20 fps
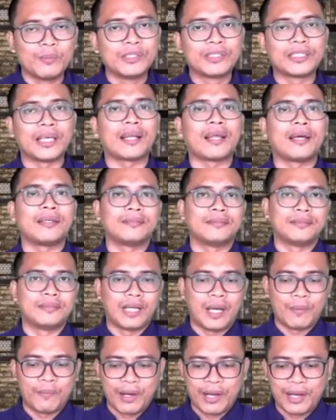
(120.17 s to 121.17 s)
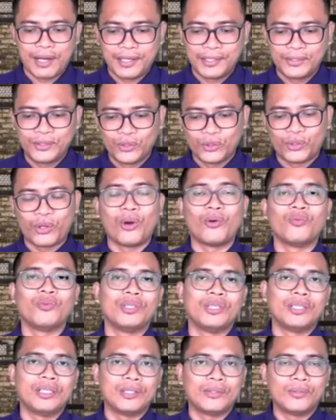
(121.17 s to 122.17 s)
kebesaran nama
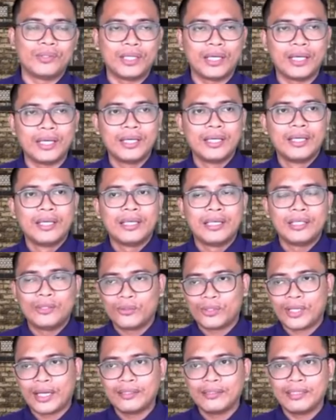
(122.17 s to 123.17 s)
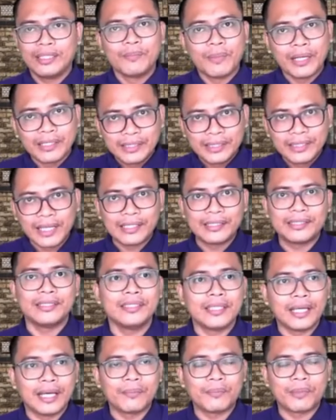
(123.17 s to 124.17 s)
Jokowi gitu ya. Itu kan
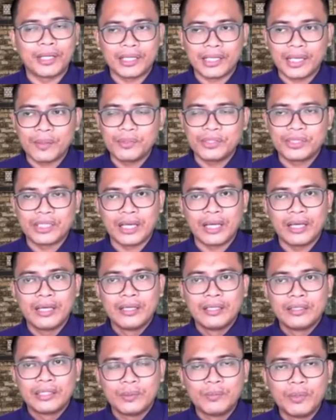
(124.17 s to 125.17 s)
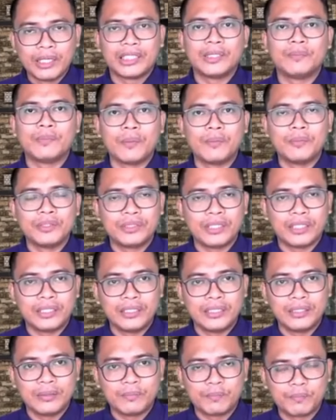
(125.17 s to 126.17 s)
imajinasinya mereka bisa tiba-tiba
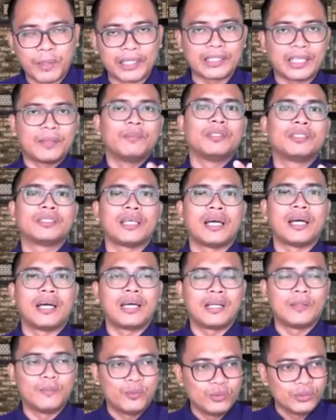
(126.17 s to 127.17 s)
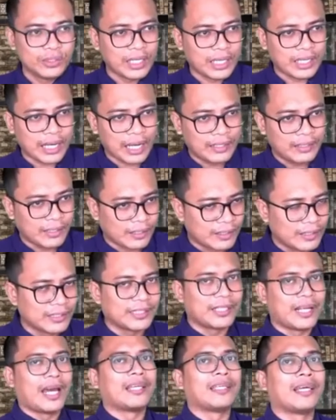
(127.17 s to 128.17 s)
menjadi partai besar, punya kader di
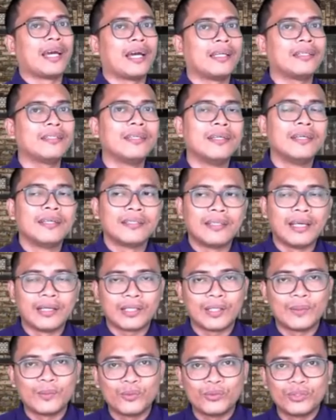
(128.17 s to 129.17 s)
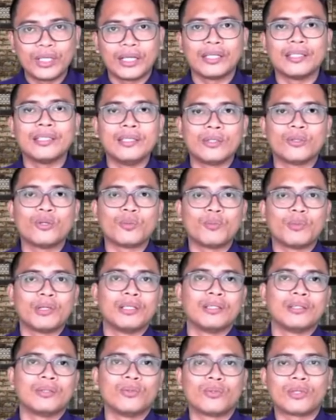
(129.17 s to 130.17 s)
Senayan dan kemudian ikut
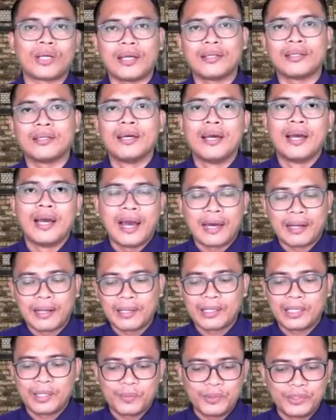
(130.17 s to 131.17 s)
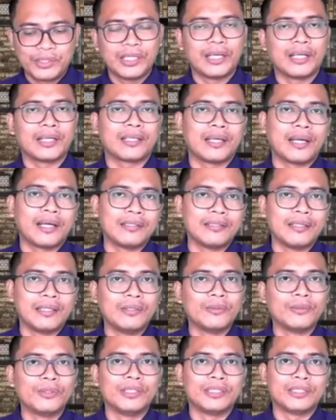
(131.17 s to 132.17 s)
menentukan arah kebijakan
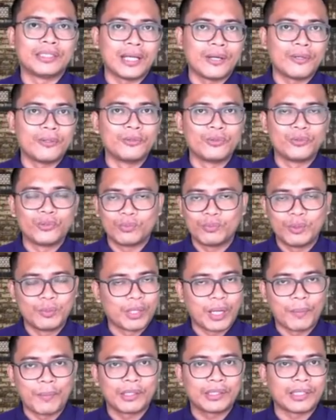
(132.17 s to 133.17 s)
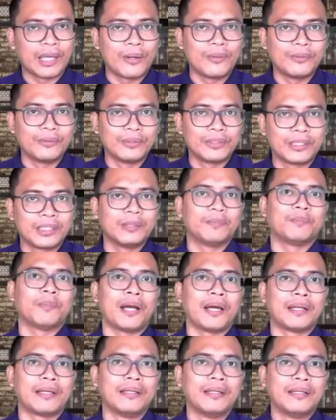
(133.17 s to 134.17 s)
Indonesia untuk beberapa tahun ke
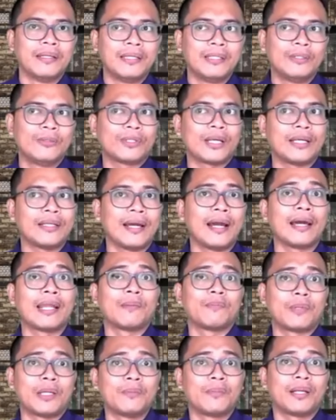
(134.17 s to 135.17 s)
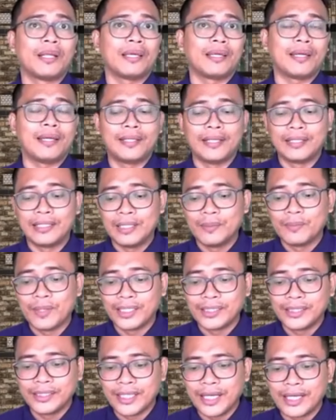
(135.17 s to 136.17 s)
depan. Itu kan harapan mereka dan
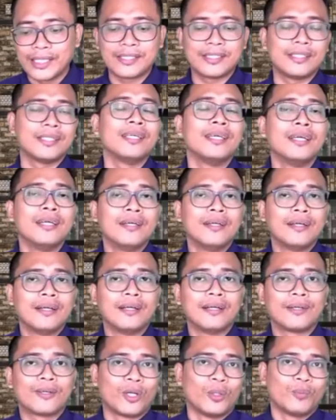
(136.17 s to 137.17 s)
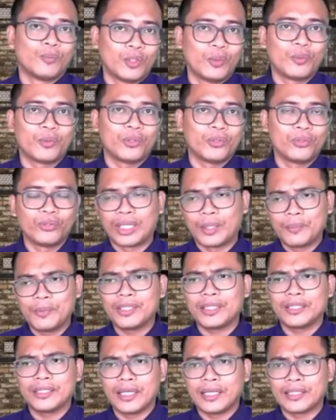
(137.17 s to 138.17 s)
imajinasi uh, kelompok Projo.
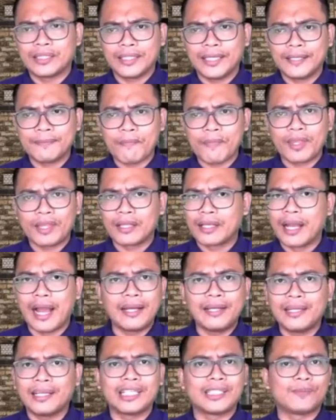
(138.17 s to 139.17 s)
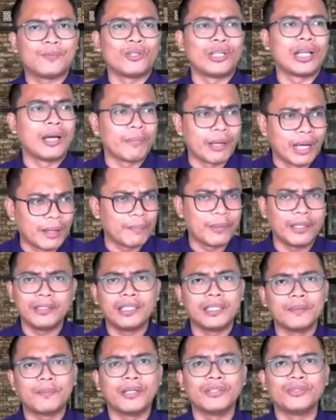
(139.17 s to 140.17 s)
Tapi ternyata nggak ada respon apa-apa
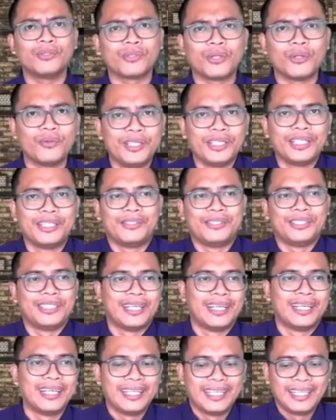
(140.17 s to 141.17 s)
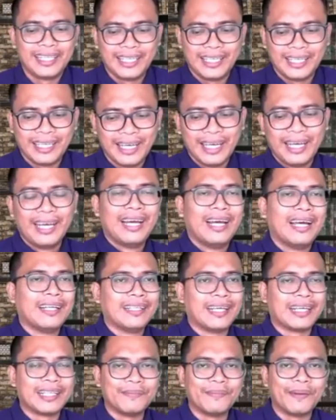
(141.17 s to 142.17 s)
dari dari Pak Jokowi gitu ya
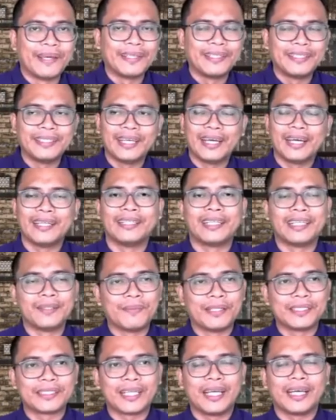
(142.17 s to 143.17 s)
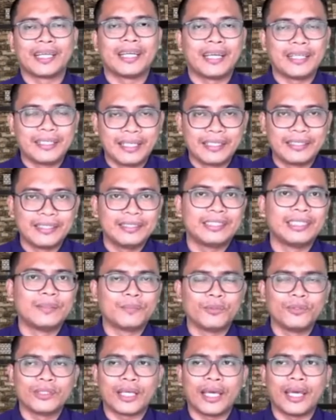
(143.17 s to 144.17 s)
dari media, dari masyarakat,
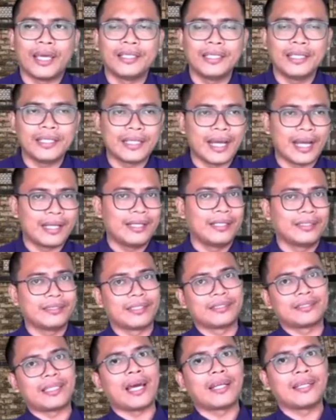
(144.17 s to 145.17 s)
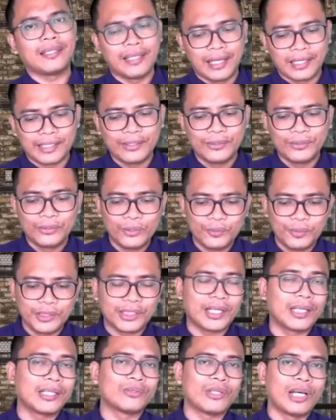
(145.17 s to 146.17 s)
netizen pun kayaknya nggak ada yang tertarik lagi untuk
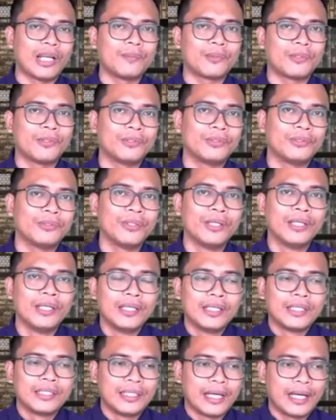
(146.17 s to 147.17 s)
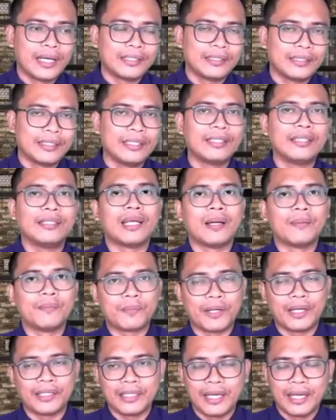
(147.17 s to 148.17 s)
bicara soal Projo dan ini
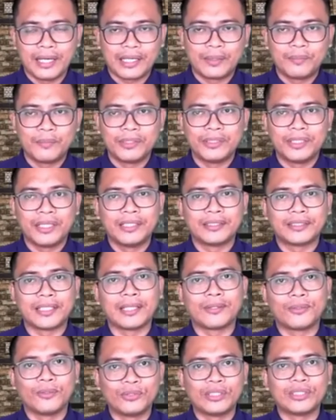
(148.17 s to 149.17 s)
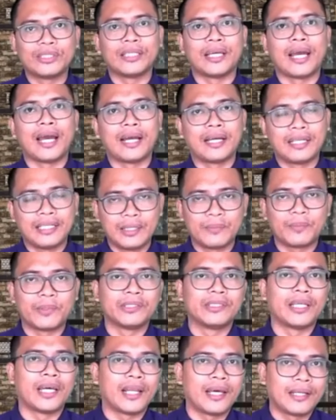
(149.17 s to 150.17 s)
nampaknya akan menjadi satu titik akhir
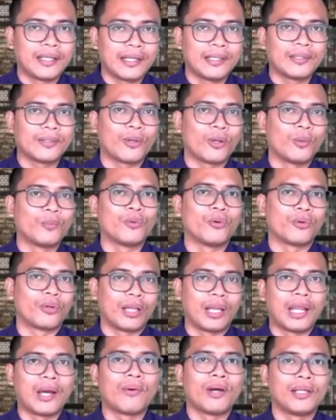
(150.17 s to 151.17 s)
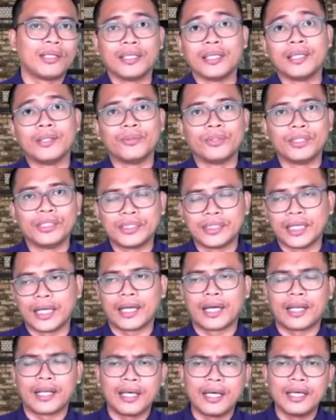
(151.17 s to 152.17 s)
perjalanan kelompok relawan di
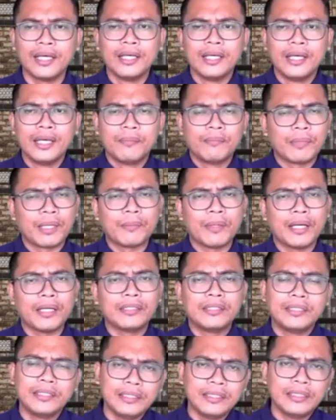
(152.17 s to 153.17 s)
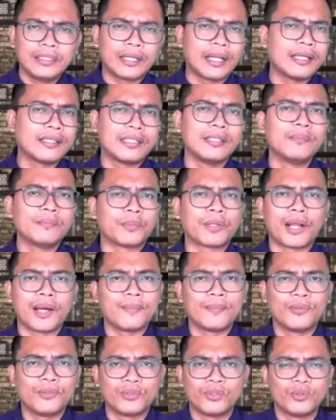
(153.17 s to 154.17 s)
Indonesia karena memang di rezim
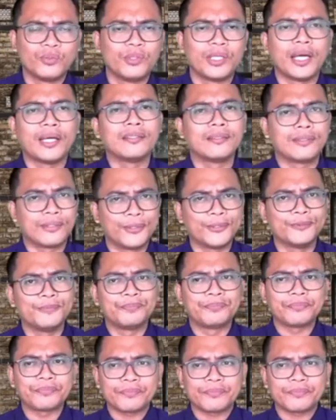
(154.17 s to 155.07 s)
Prabowo Subianto